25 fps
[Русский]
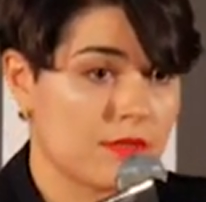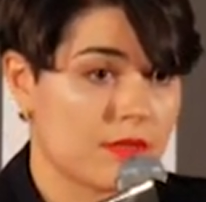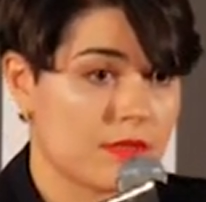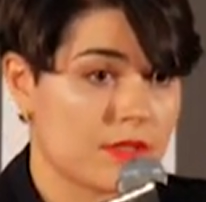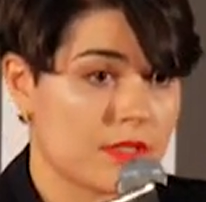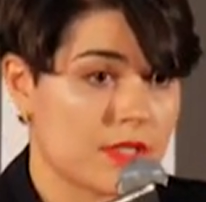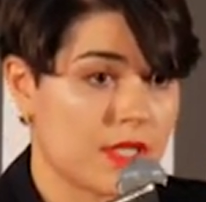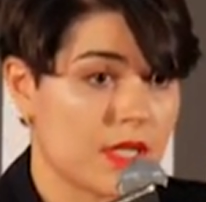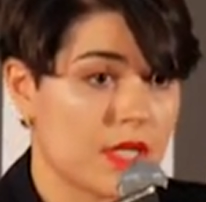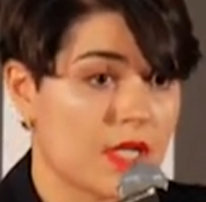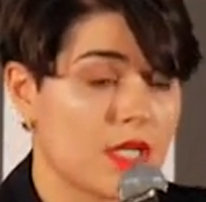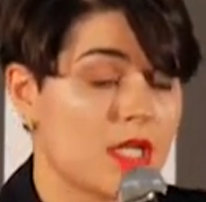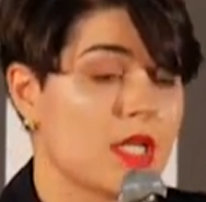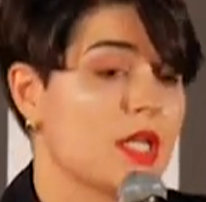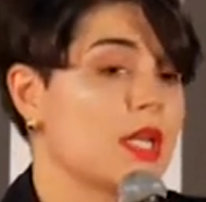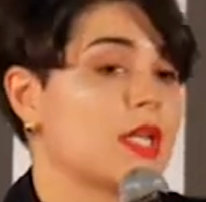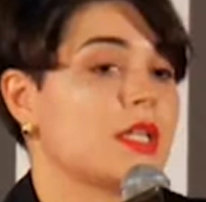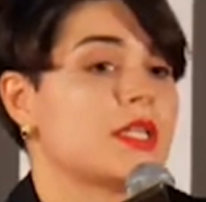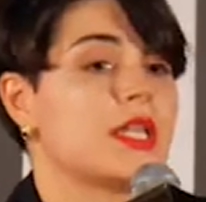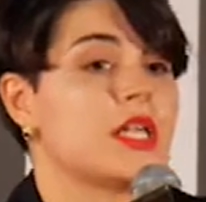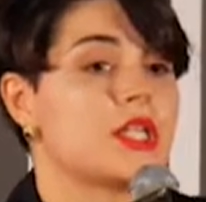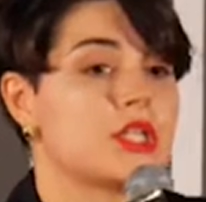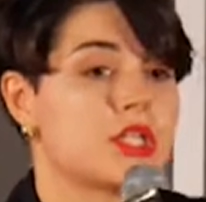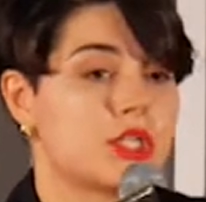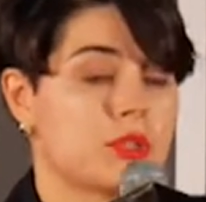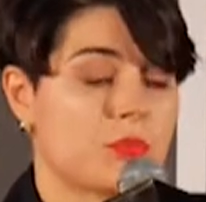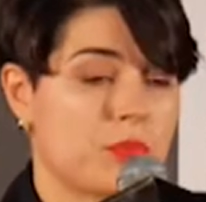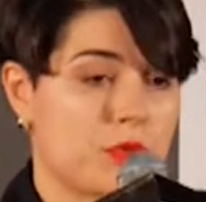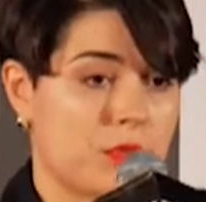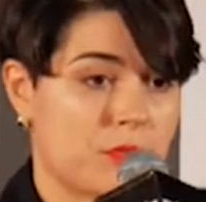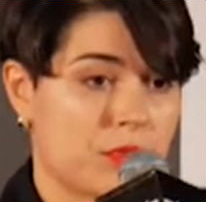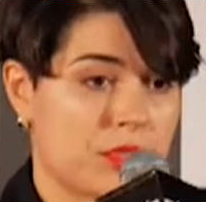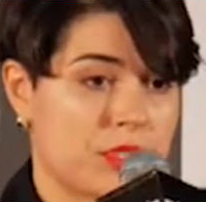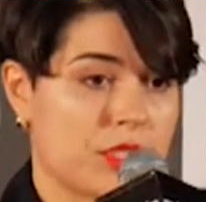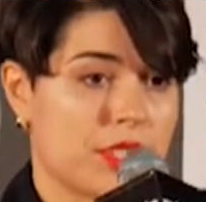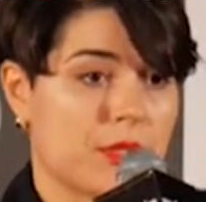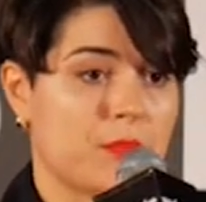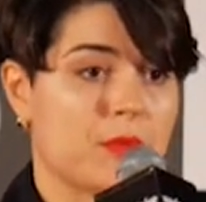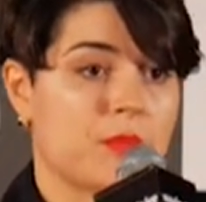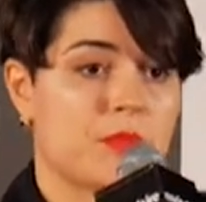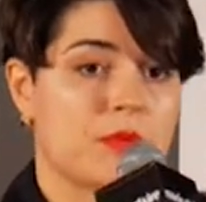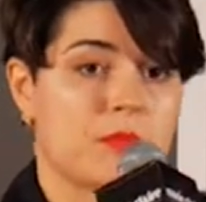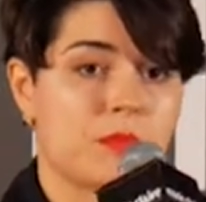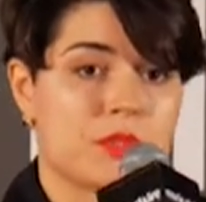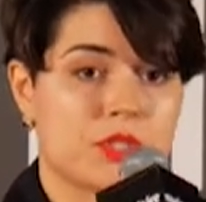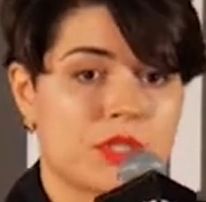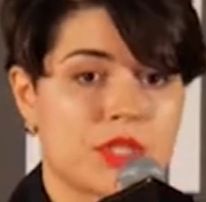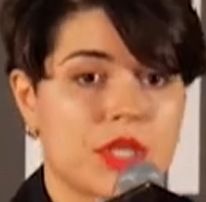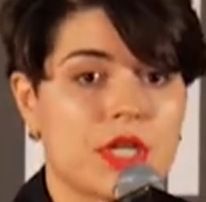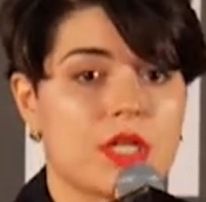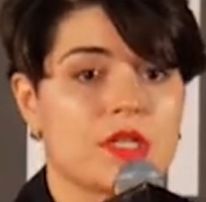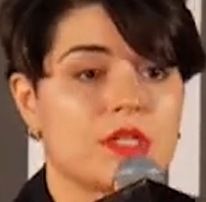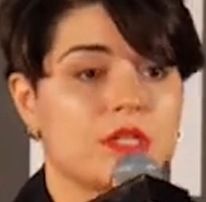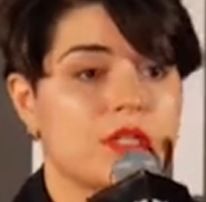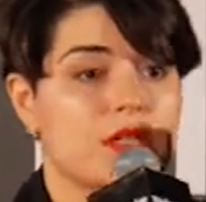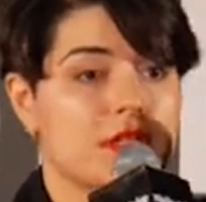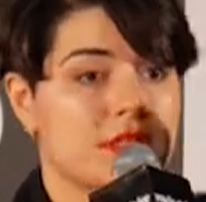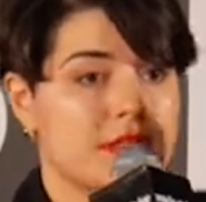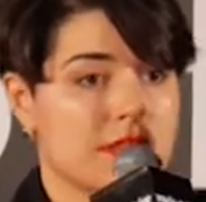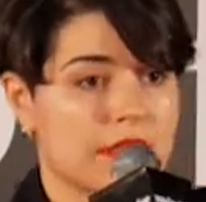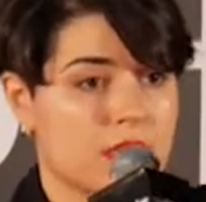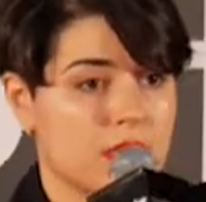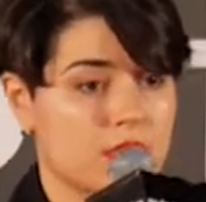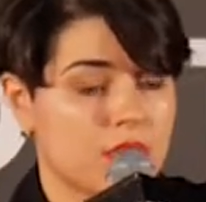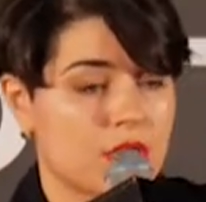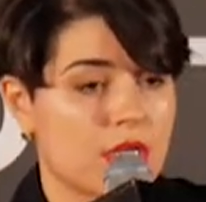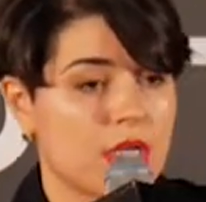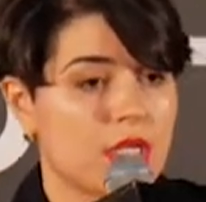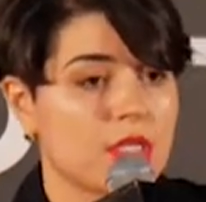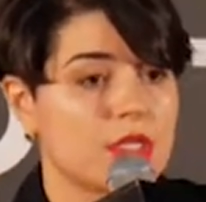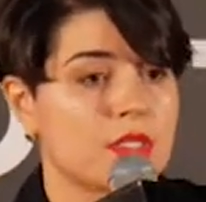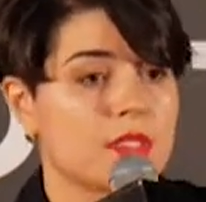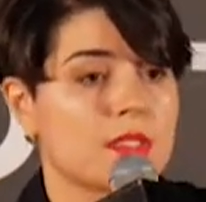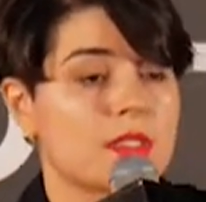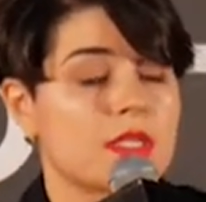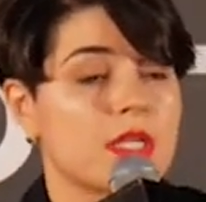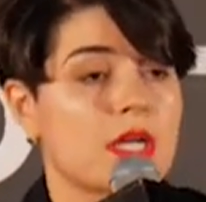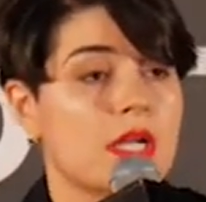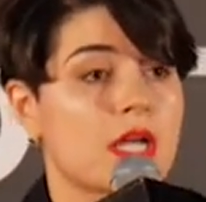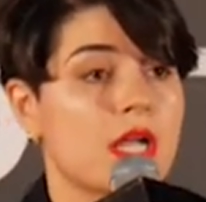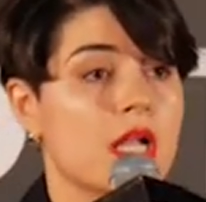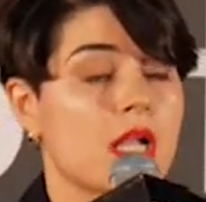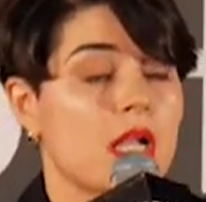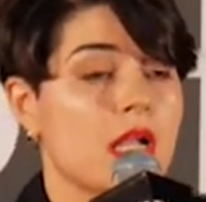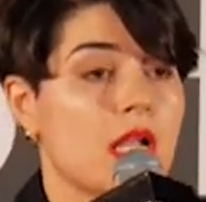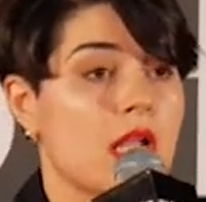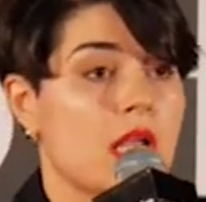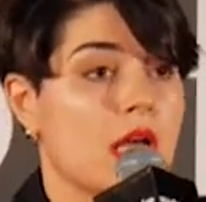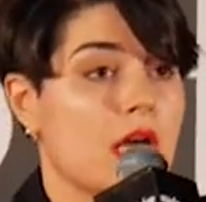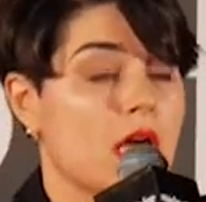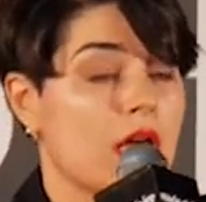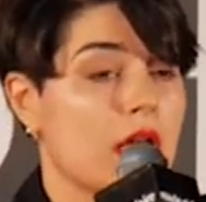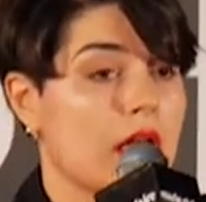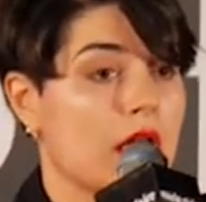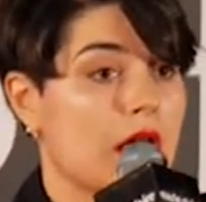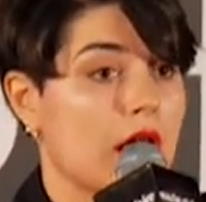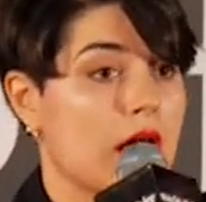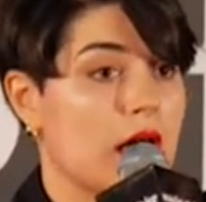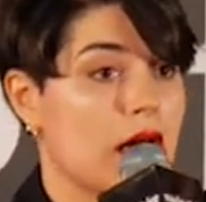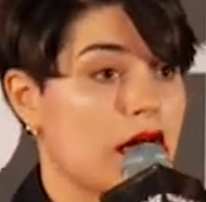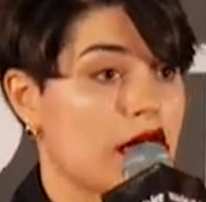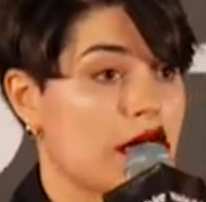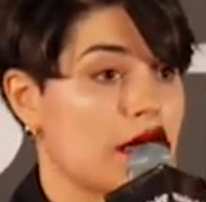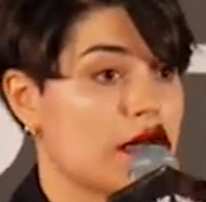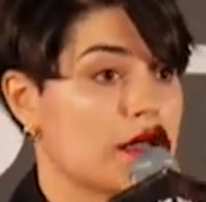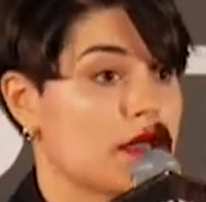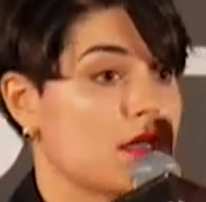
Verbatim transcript: да, дальше, например, я бы побежала или сражалась, да, а